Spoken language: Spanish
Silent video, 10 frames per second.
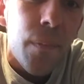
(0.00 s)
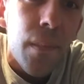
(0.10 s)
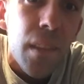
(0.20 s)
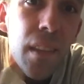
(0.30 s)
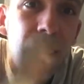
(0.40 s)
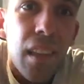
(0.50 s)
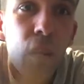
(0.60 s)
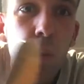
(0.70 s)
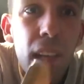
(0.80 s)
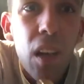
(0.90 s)
de la
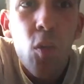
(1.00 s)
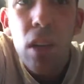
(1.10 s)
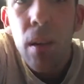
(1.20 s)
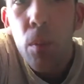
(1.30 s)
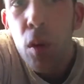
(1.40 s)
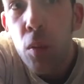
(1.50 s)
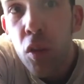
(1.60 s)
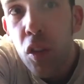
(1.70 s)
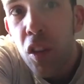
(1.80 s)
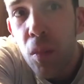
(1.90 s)
cebolla una
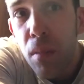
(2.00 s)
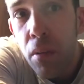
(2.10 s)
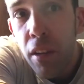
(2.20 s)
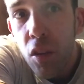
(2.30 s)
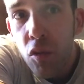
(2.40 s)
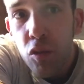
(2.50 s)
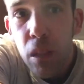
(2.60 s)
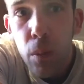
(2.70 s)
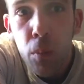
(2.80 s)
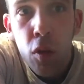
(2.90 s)
proporción más o menos, una
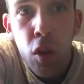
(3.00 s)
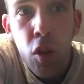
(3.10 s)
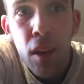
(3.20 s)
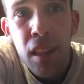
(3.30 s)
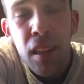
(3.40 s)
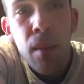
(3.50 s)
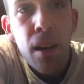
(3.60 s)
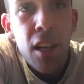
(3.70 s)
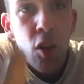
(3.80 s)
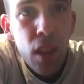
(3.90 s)
proporción en
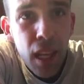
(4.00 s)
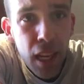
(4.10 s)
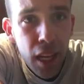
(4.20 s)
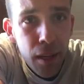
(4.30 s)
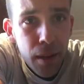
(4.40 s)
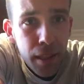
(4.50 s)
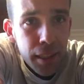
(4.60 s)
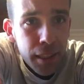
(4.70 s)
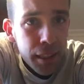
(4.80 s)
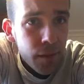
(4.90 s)
tamaño de,
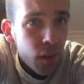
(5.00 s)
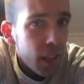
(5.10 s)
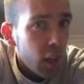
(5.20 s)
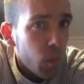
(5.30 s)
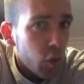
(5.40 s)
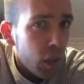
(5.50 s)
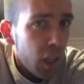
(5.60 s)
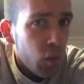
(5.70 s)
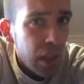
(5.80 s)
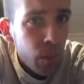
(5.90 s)
de ¿cómo os digo?
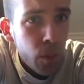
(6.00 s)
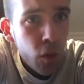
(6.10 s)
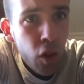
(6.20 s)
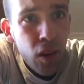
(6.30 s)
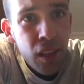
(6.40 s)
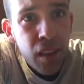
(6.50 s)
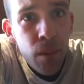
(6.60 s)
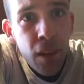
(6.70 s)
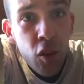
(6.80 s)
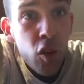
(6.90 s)
Una proporción en
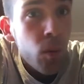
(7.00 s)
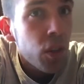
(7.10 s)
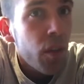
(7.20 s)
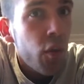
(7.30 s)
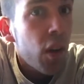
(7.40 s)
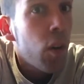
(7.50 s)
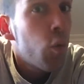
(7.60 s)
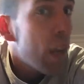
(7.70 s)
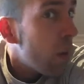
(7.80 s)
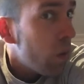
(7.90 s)
tamaño como si fuera un
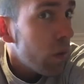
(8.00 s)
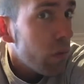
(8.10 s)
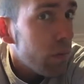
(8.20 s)
ajo.